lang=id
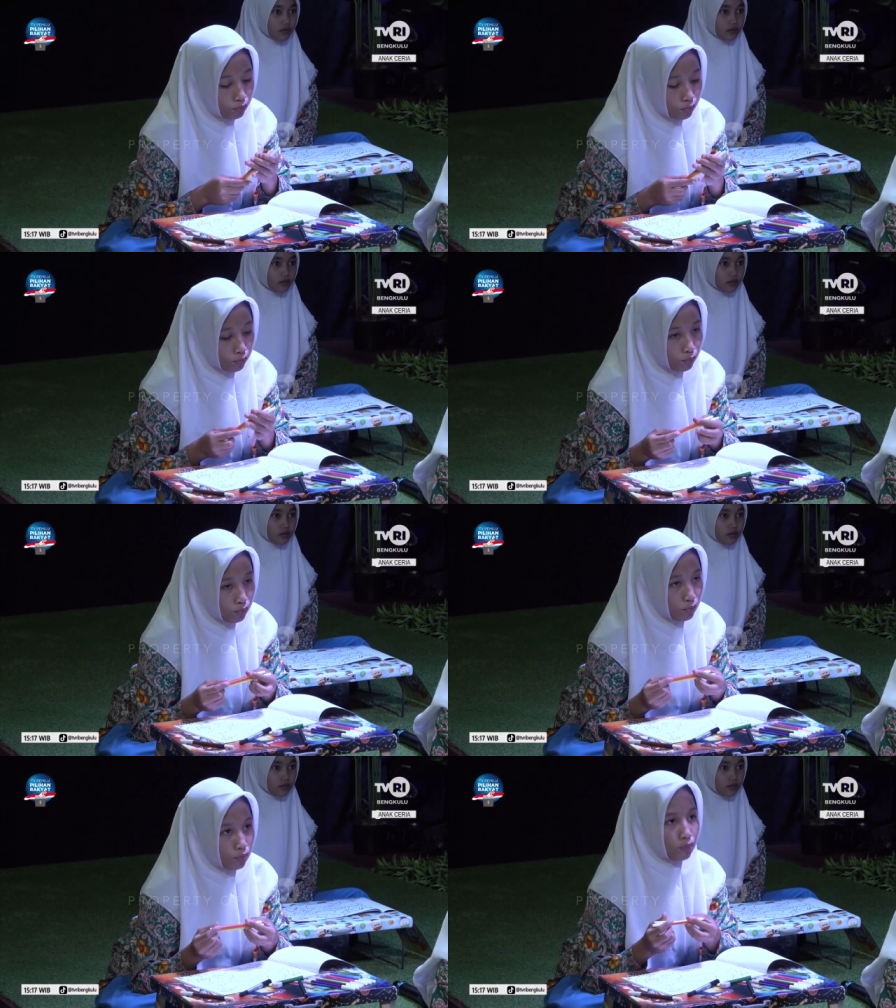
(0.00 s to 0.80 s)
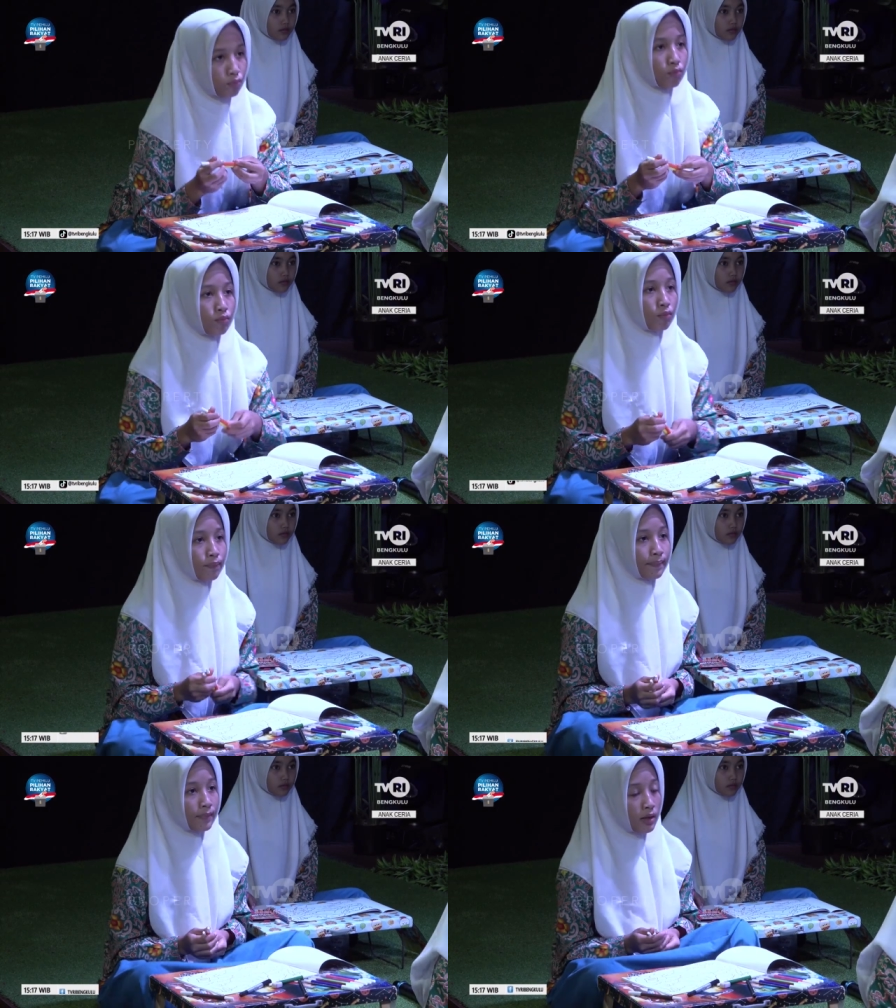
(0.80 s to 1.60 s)
menarik. Jadi kita
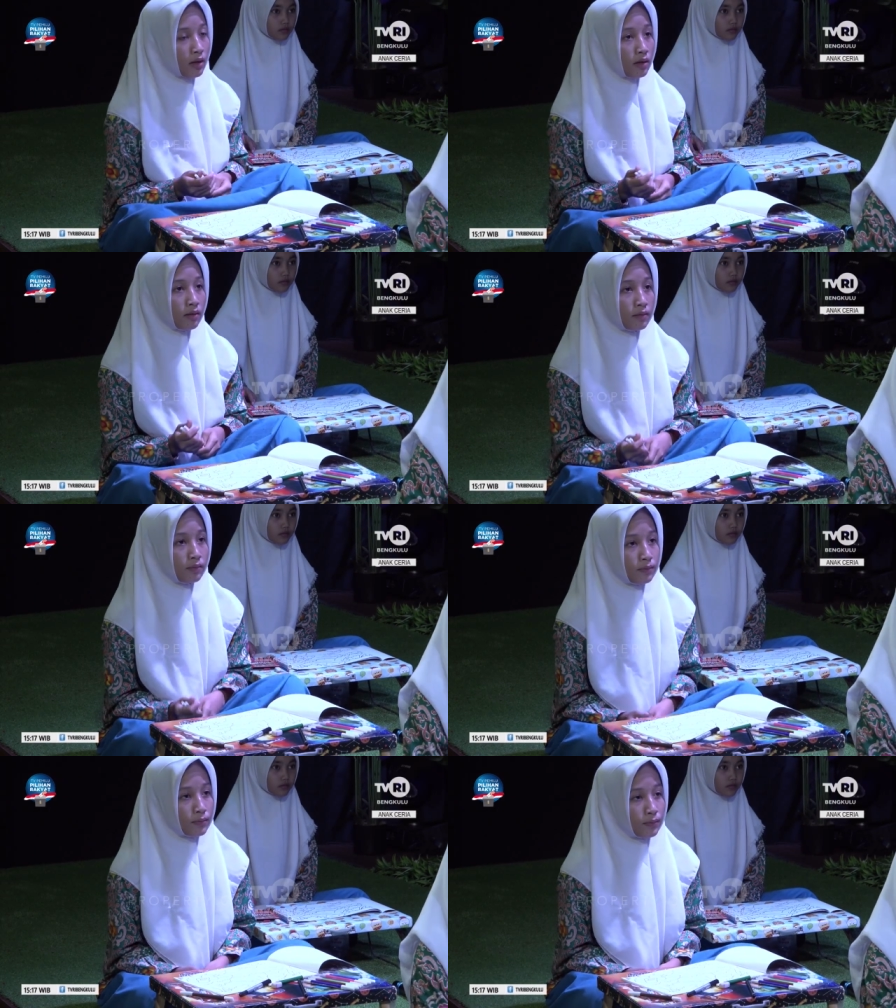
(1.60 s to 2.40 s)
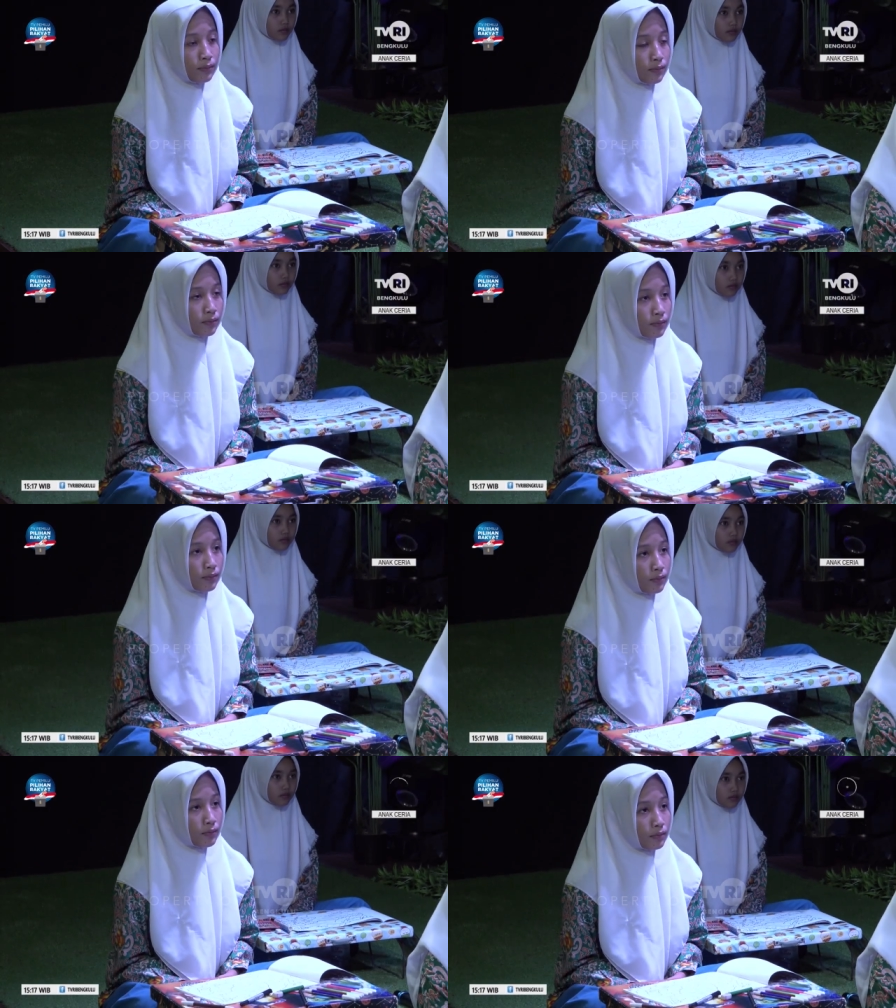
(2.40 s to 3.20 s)
ambilkan warna sore.
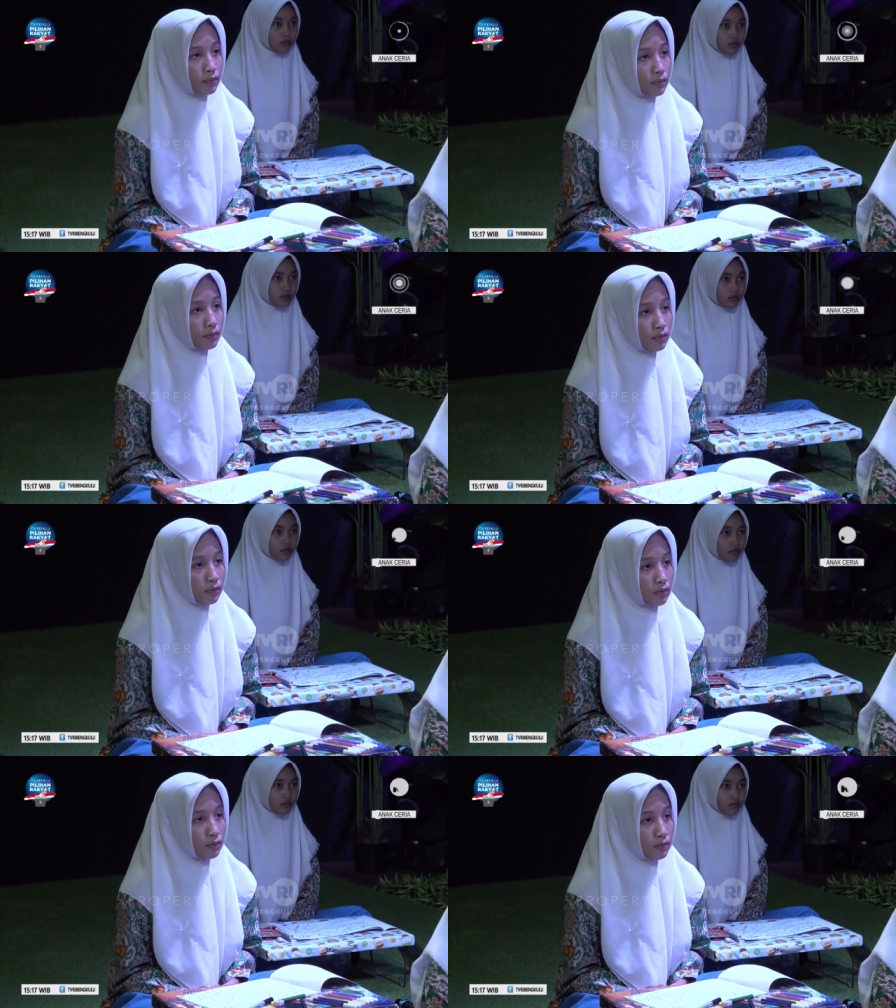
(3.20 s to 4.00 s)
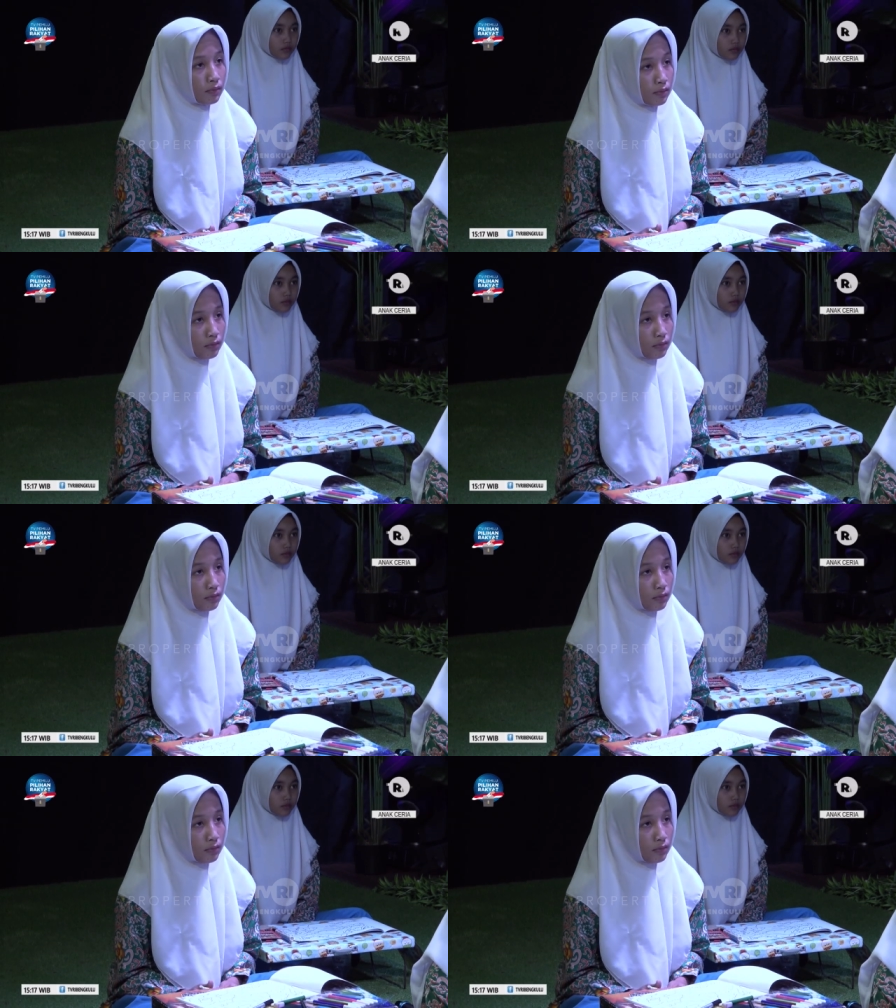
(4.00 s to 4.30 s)
Kita ambil warna